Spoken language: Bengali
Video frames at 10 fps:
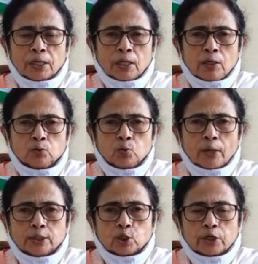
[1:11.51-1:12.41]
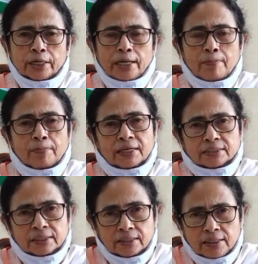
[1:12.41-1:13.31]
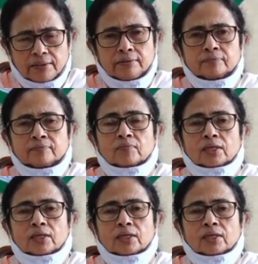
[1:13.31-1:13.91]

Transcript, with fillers: আপনারা দুয়ারে সরকারে অ্যাপ্লিকেশন দিন